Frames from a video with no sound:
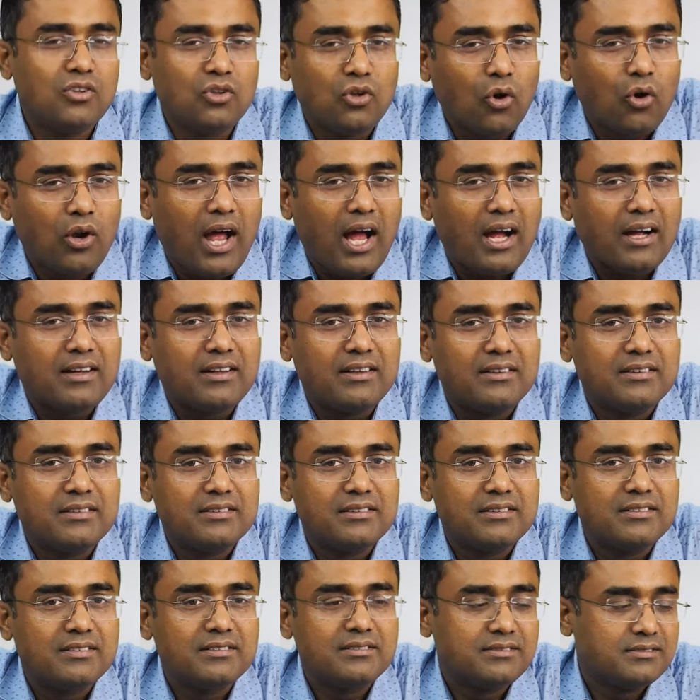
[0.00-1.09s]
दो लाख
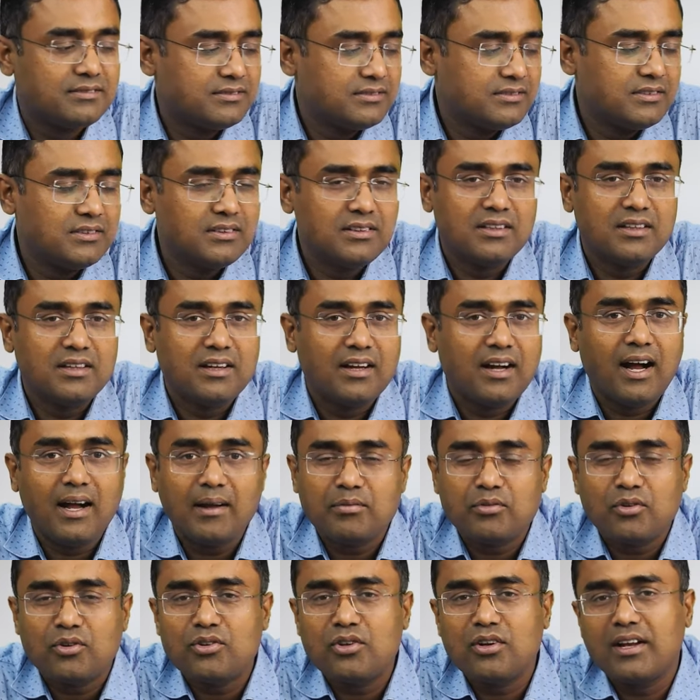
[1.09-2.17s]

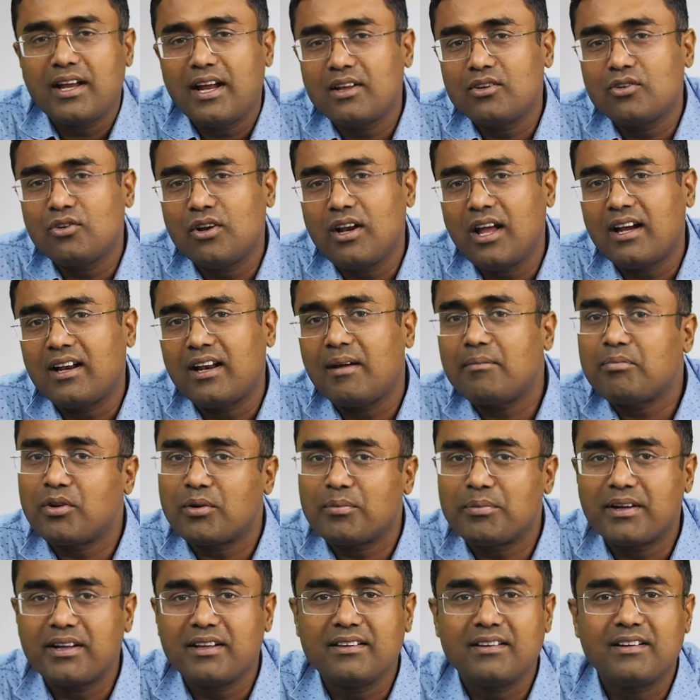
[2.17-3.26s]
आप सोचेंगे यार दो लाख
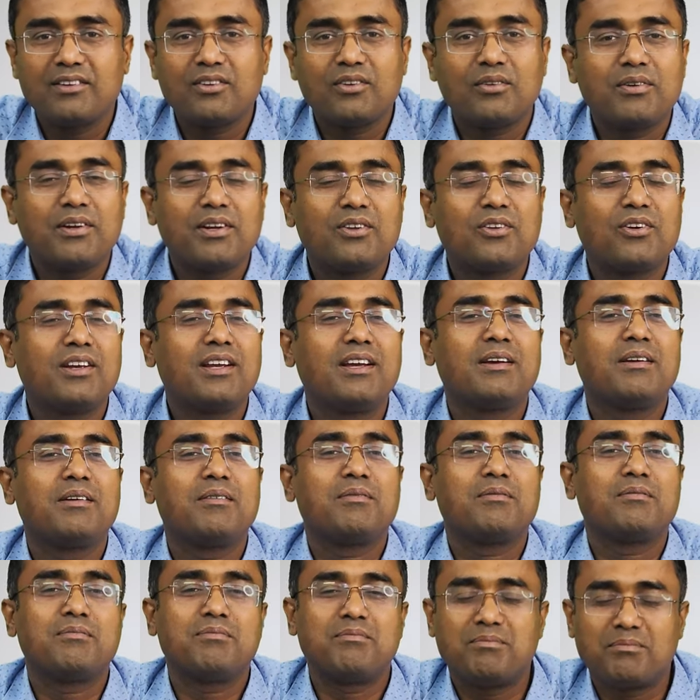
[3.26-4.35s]
लैपटॉप के अंदर तो फिर तो ये
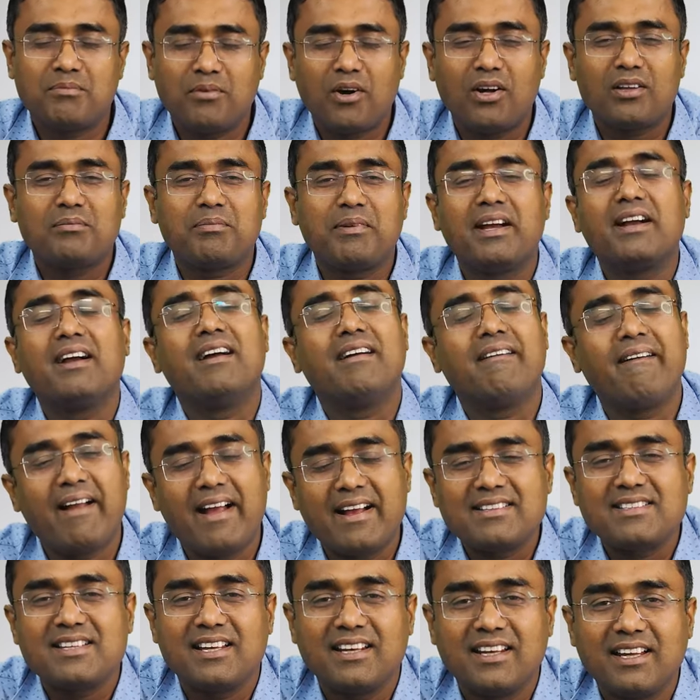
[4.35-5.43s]
बहुत महंगा है
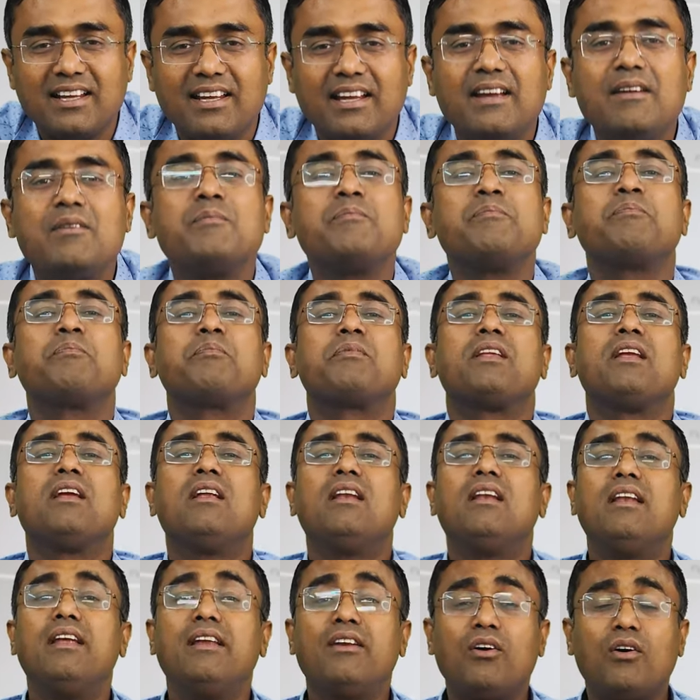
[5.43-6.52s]
ऐसा नहीं है
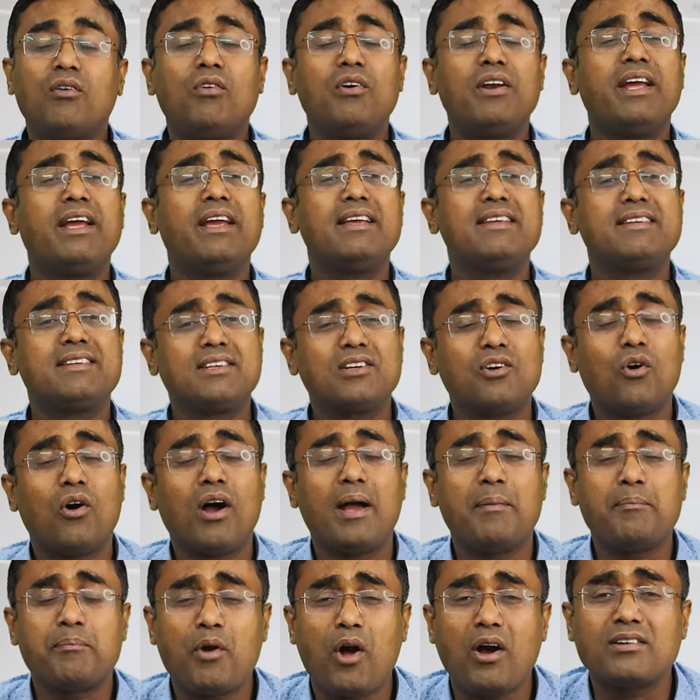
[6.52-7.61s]
लिनोवो ने इसको
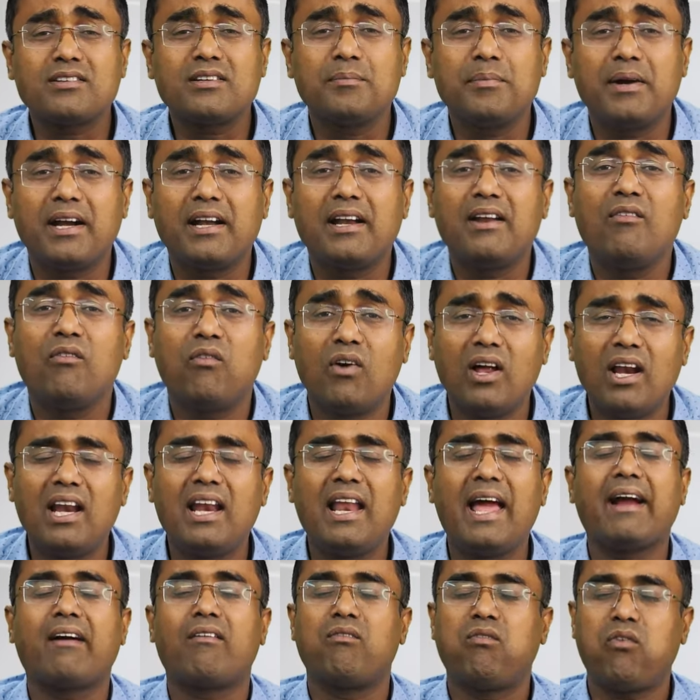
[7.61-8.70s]
अप्रोक्सीमेटली वन
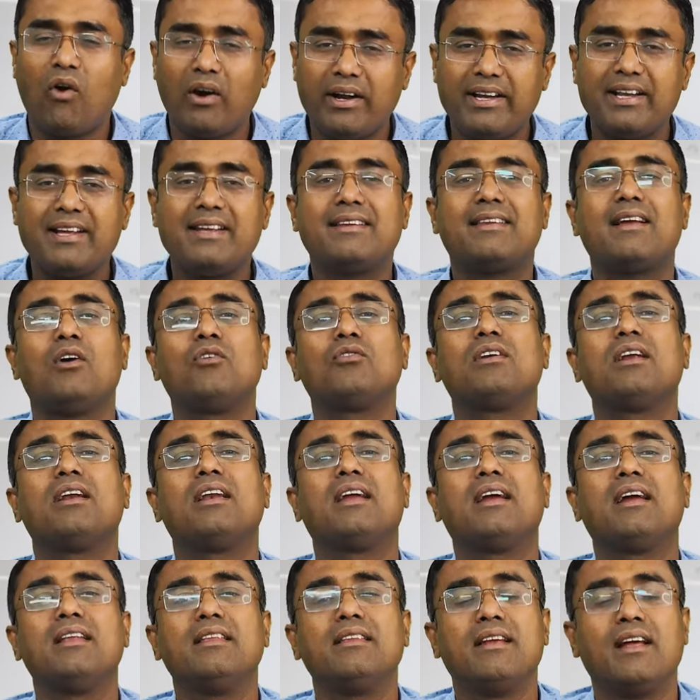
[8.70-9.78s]
लाख फोर्टी थाउजेंड
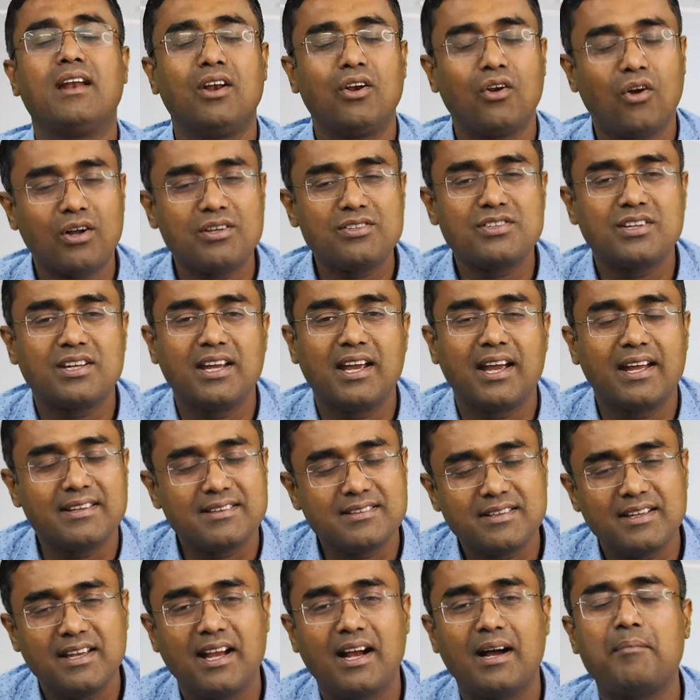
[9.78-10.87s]
के अंदर लॉन्च किया है
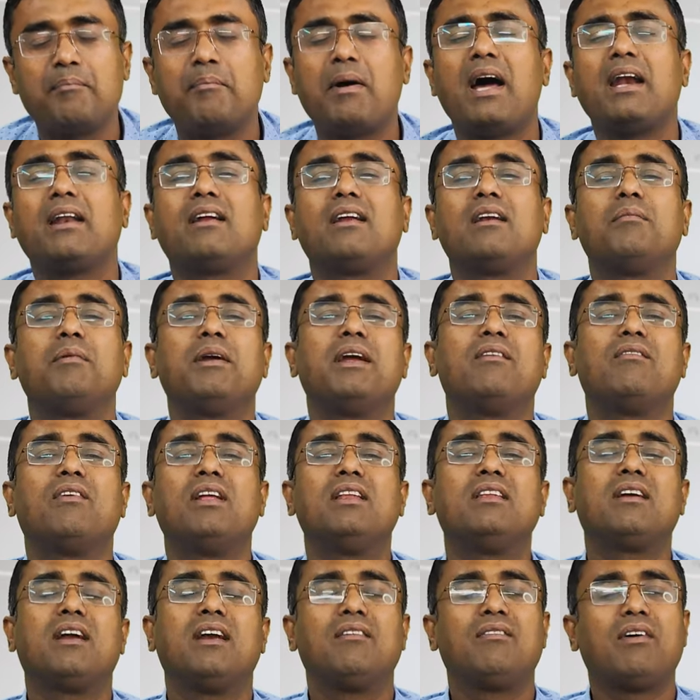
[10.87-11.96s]
जी हाँ मार्केट में ये
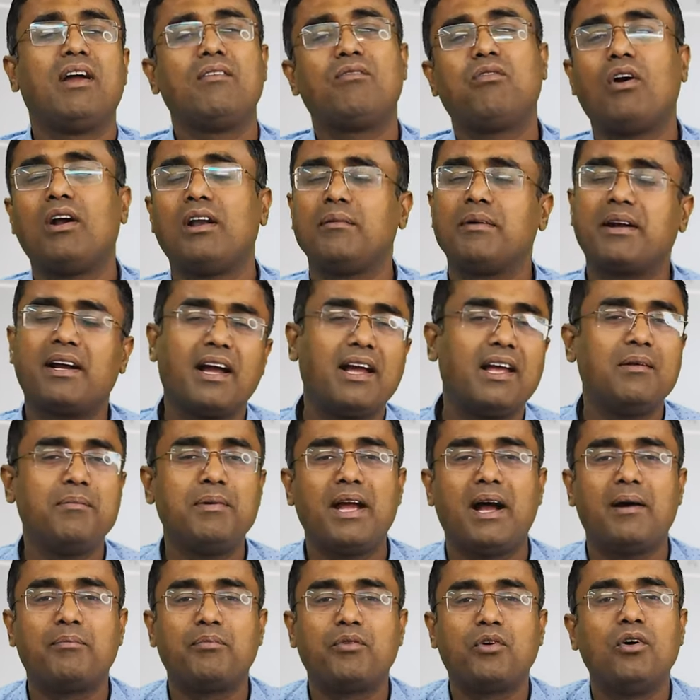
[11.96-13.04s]
वन थर्टी फाइव फोर्टी कहीं भी
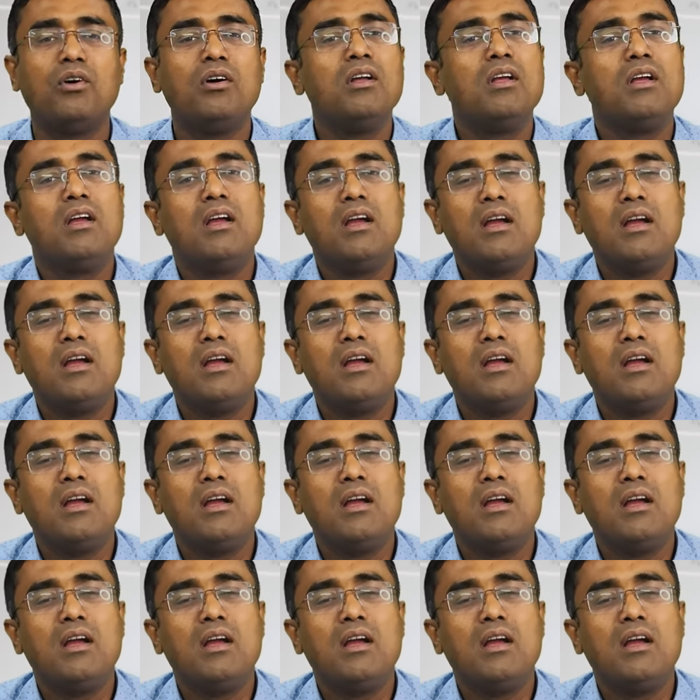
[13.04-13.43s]
आपको